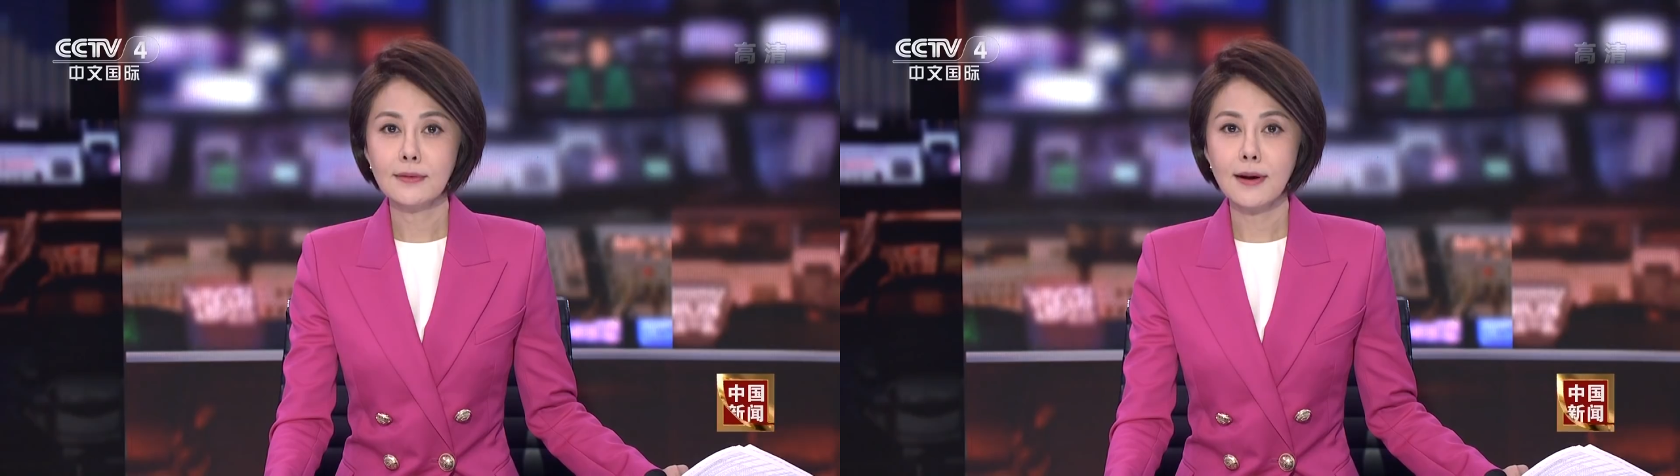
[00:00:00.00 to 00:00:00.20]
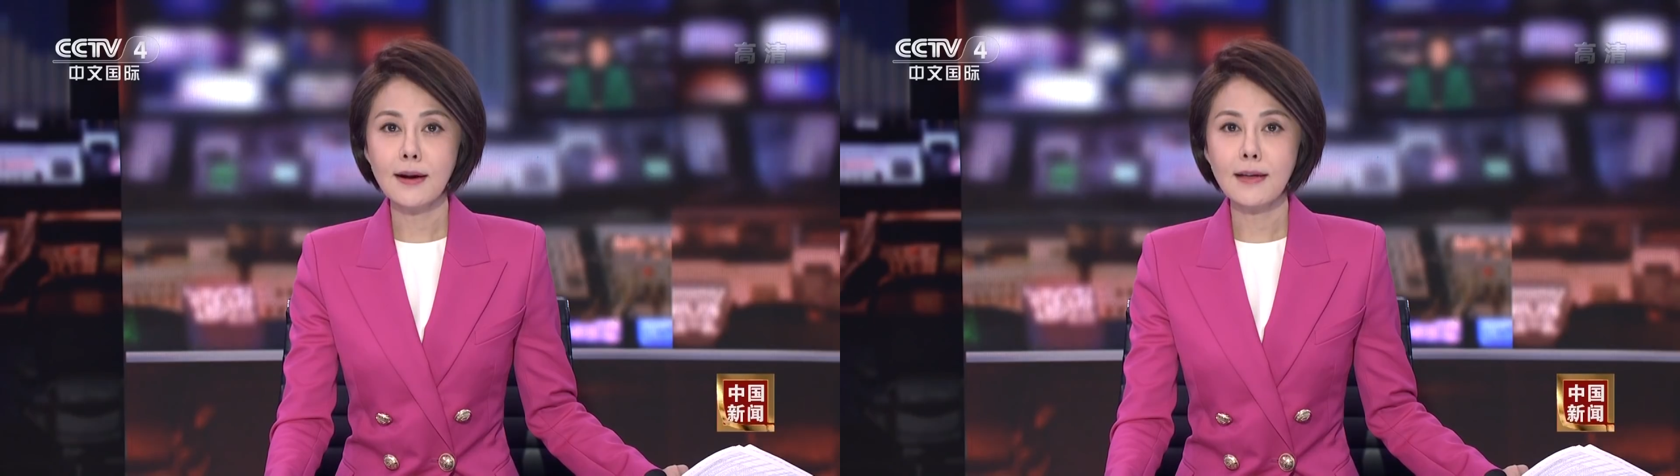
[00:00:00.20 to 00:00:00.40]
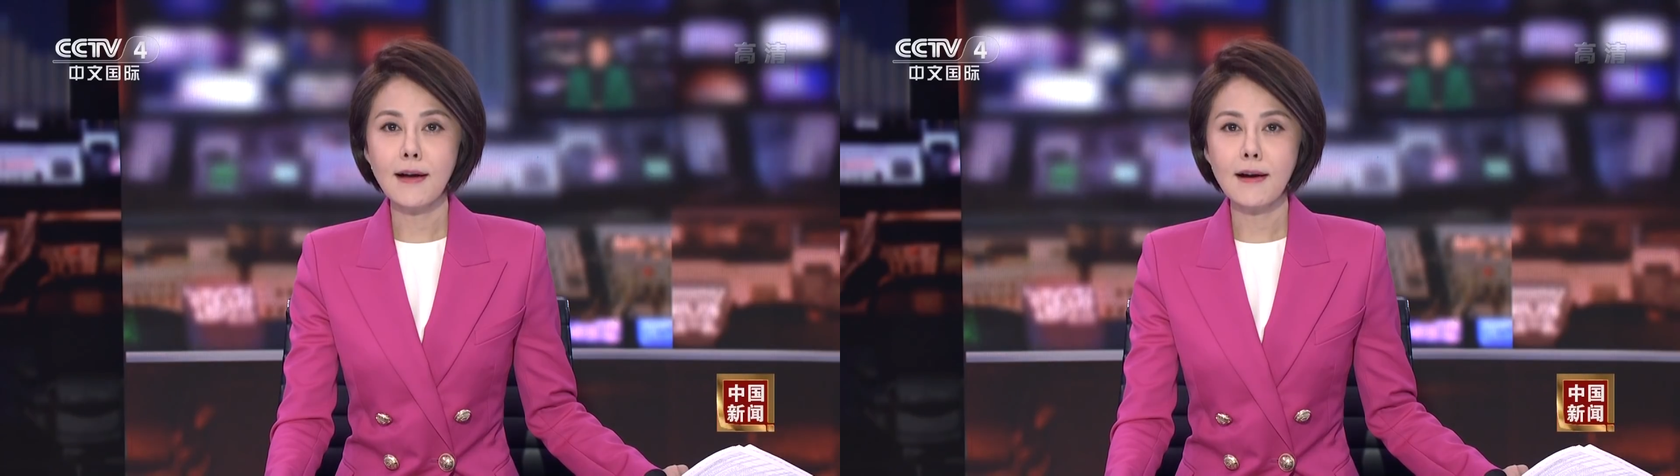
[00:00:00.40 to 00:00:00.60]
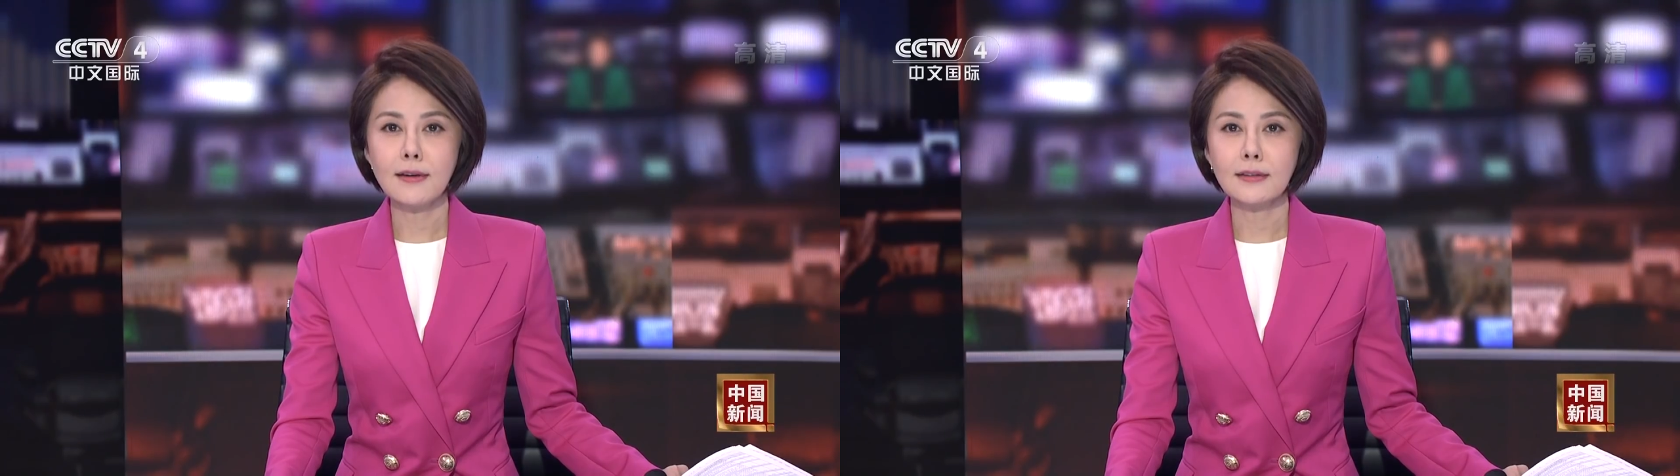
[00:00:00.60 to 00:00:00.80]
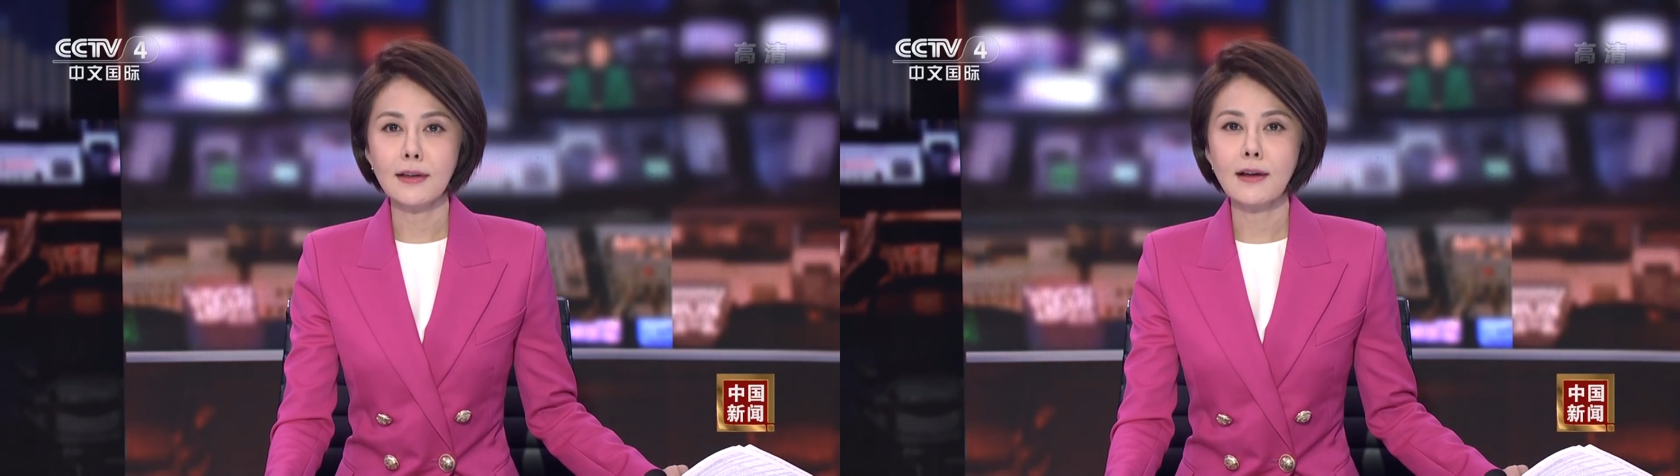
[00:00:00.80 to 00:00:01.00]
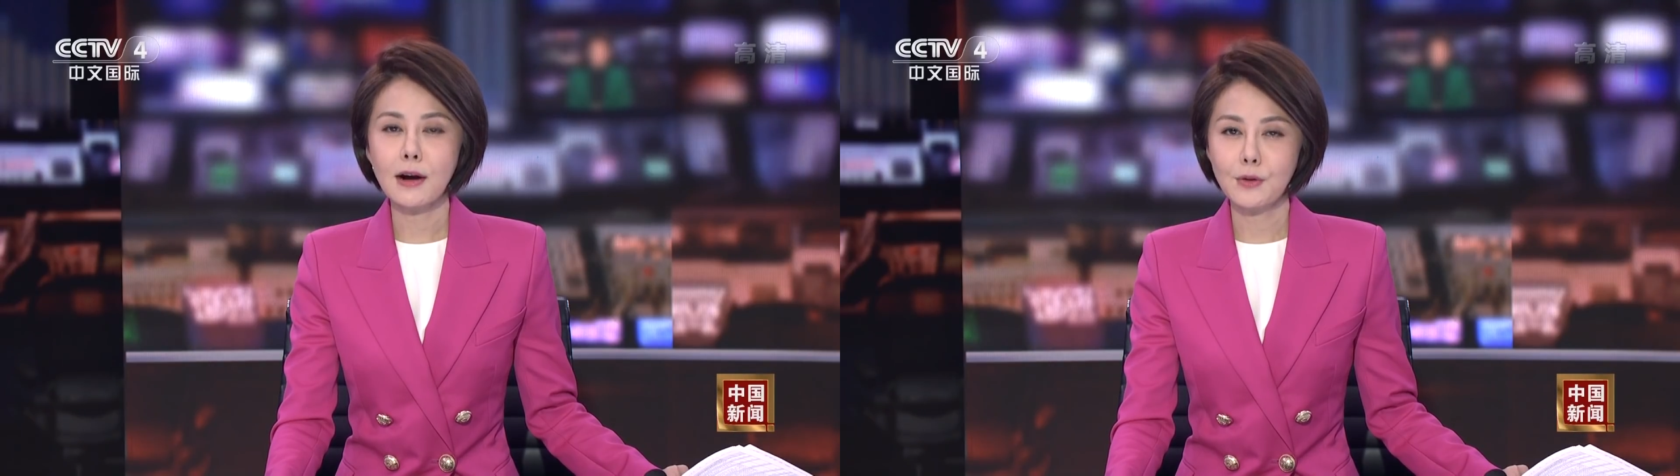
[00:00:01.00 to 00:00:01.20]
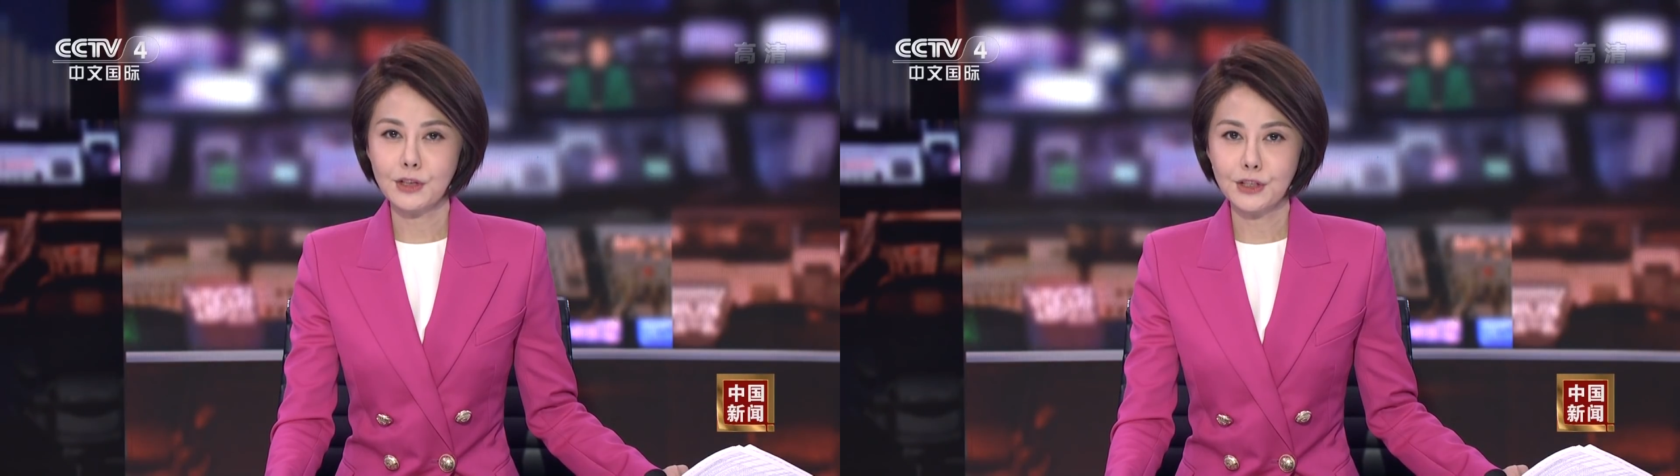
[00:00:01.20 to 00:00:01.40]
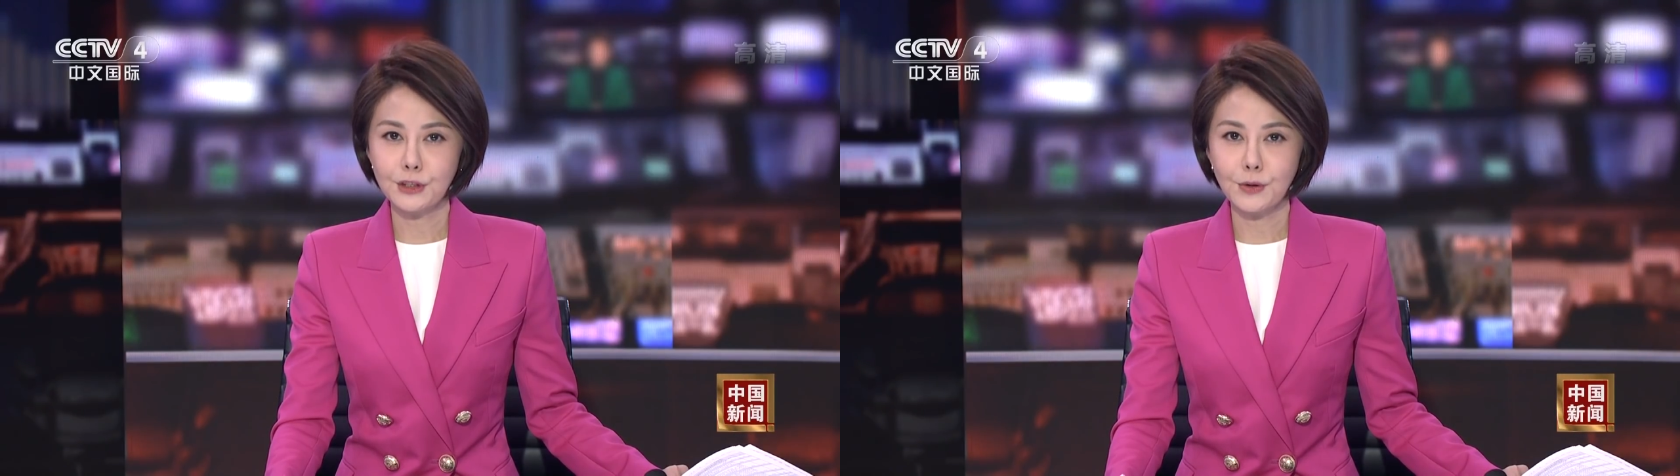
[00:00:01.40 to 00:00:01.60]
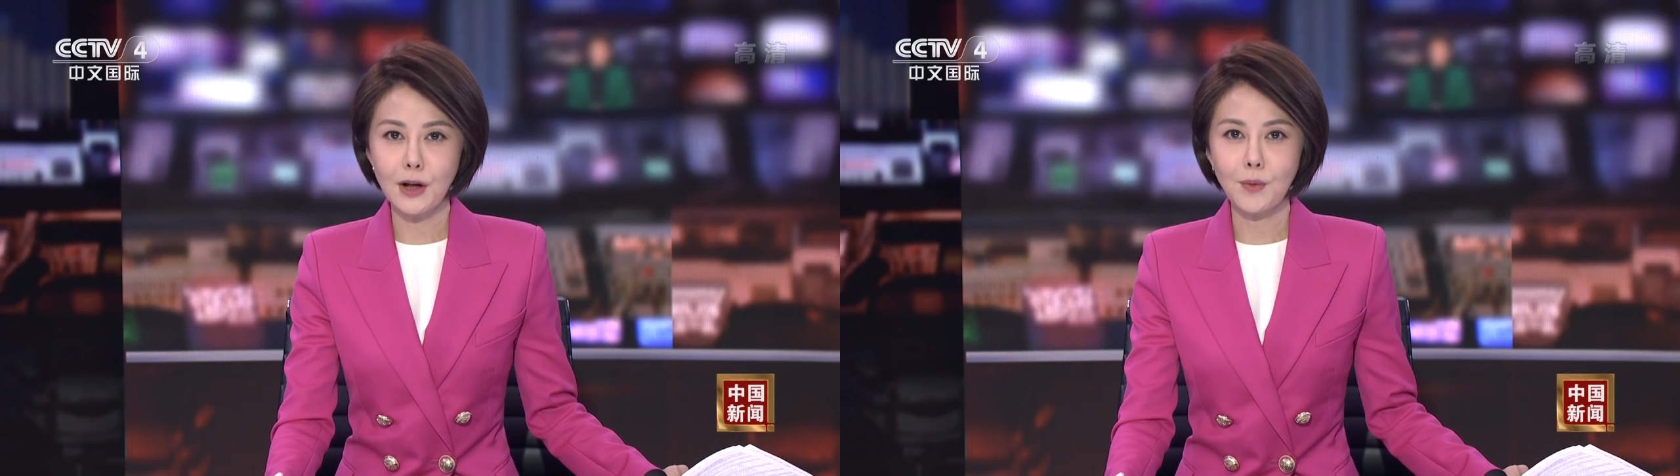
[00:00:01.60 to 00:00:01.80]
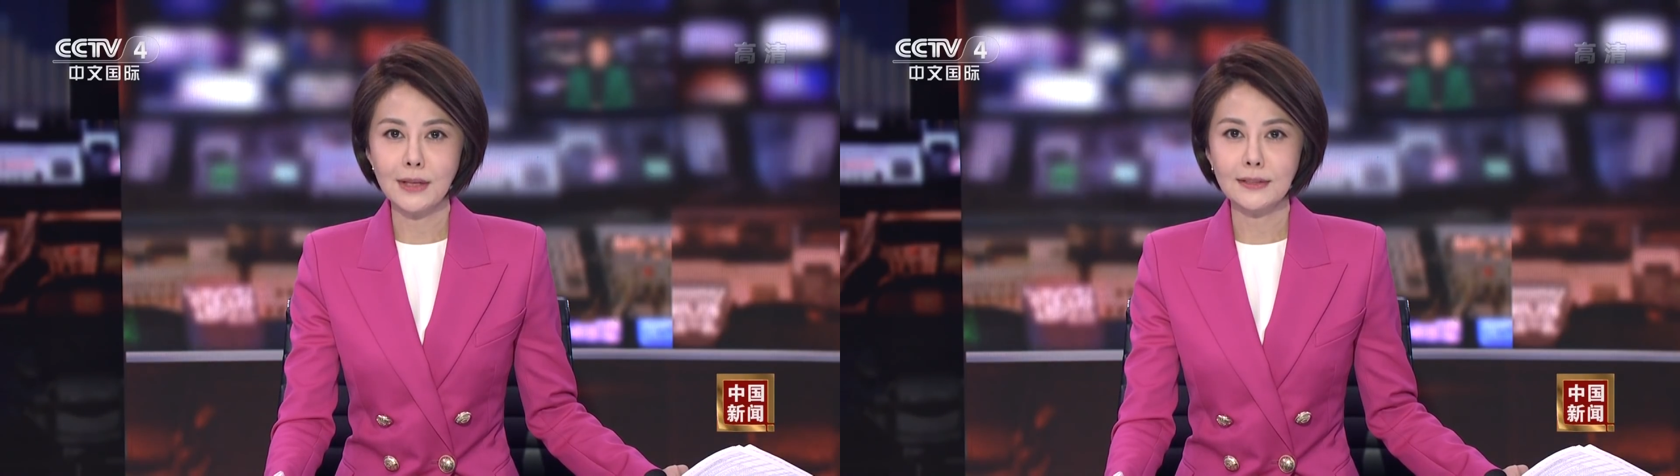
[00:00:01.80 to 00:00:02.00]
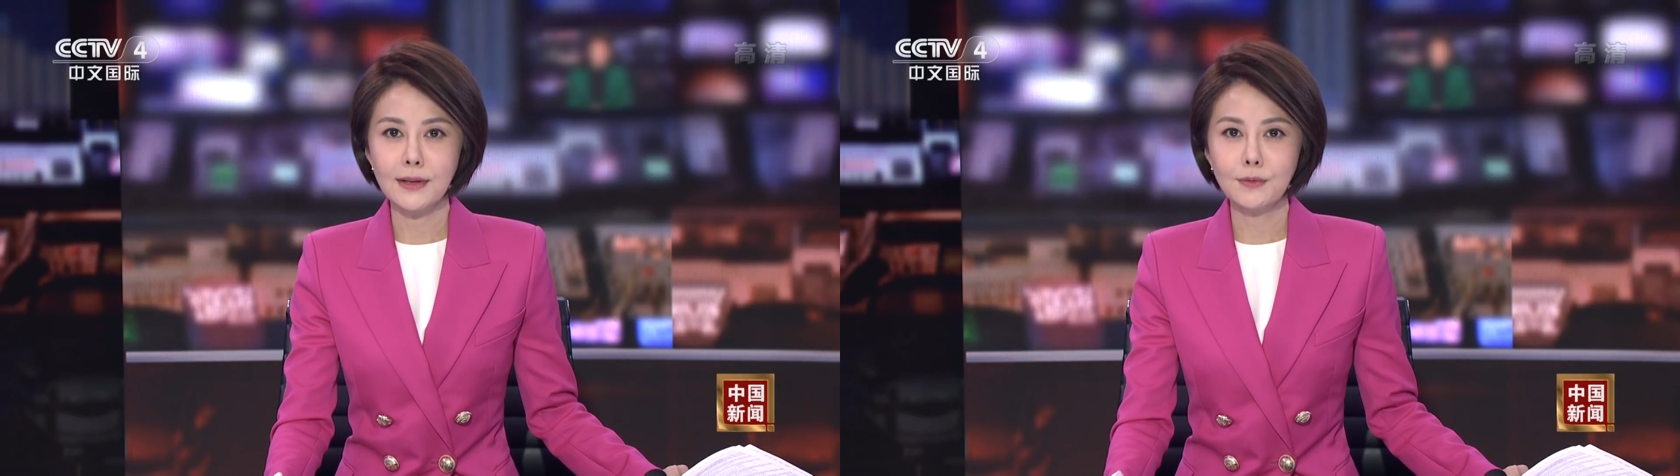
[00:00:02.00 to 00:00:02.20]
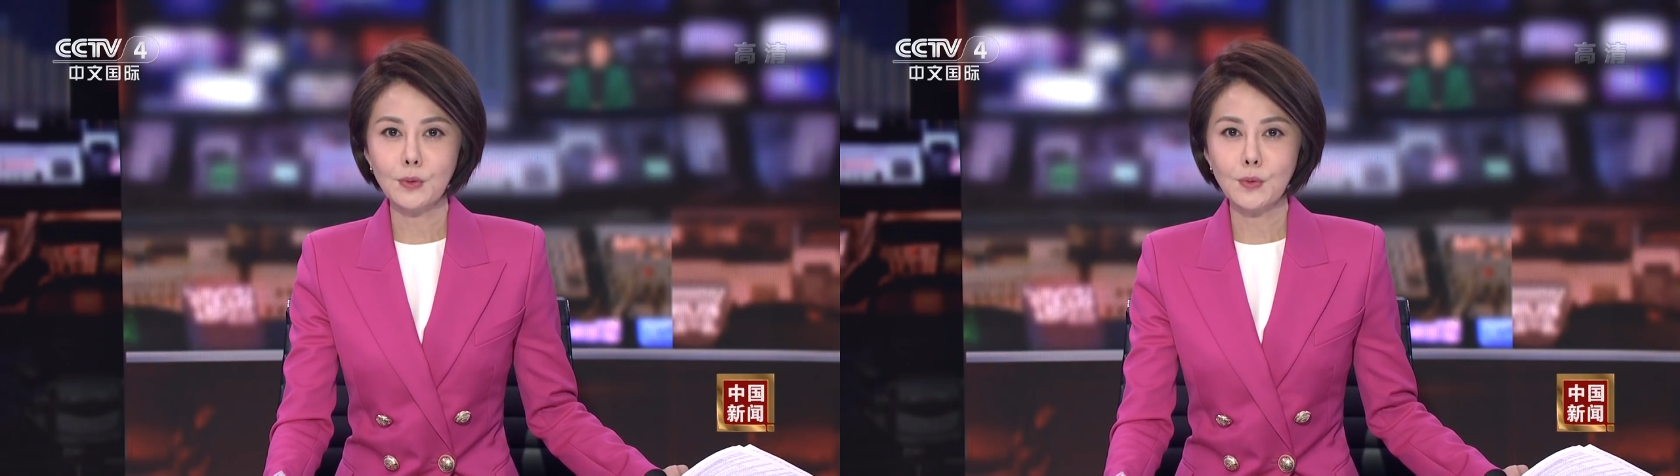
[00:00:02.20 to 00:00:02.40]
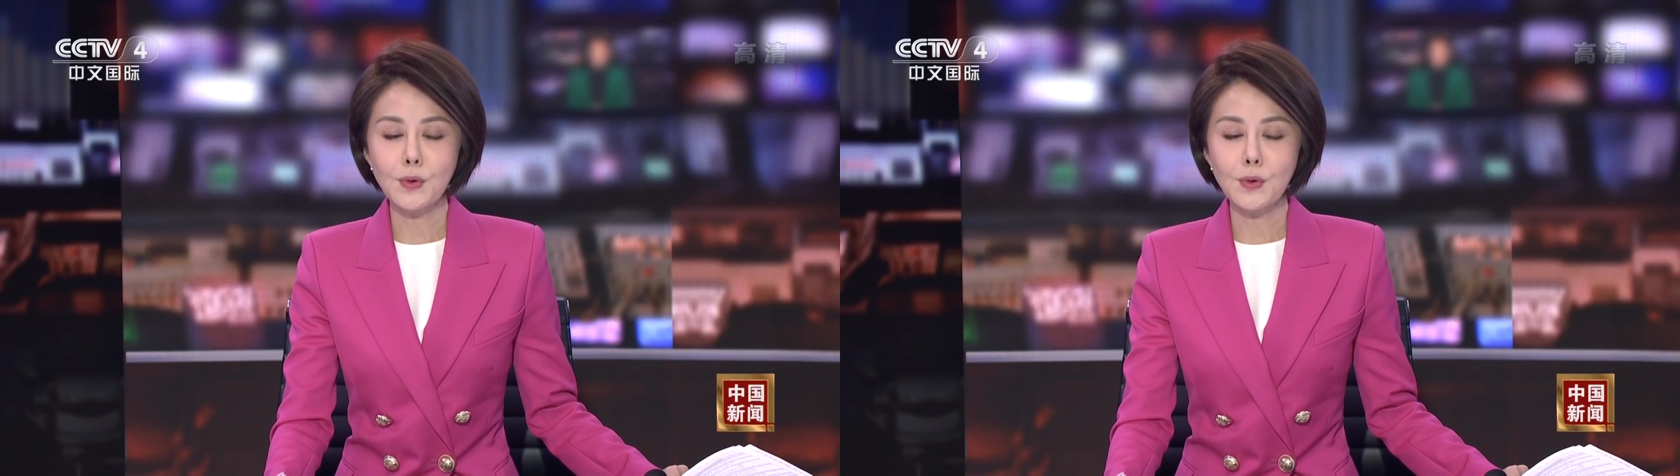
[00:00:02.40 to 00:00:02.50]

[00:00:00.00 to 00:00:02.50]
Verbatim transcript: 二零二二年二月十九号晚间，